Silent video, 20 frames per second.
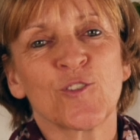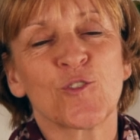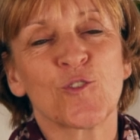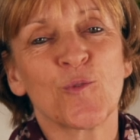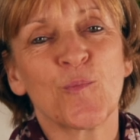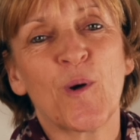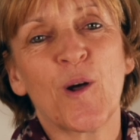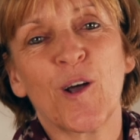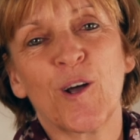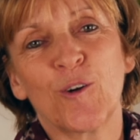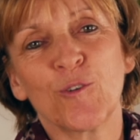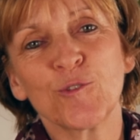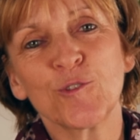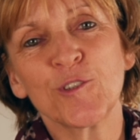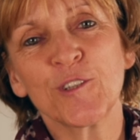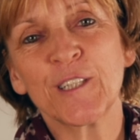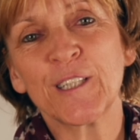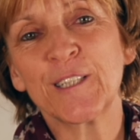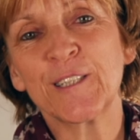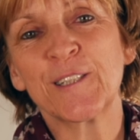Zum
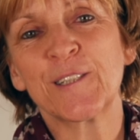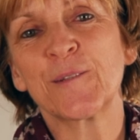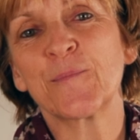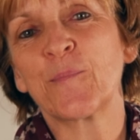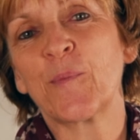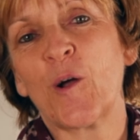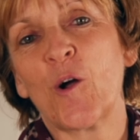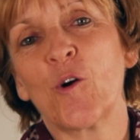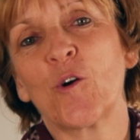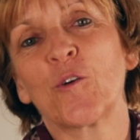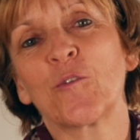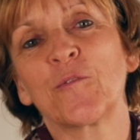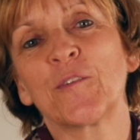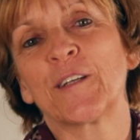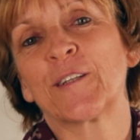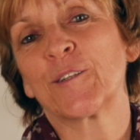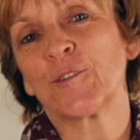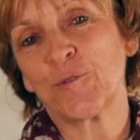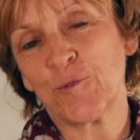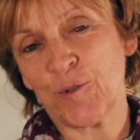Orangenritzen brauchen
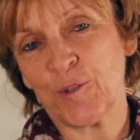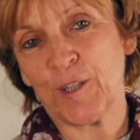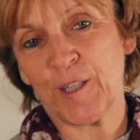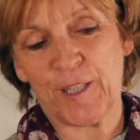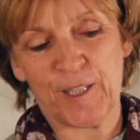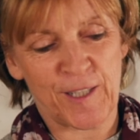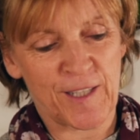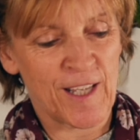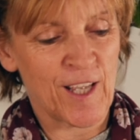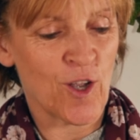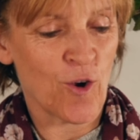wir natürlich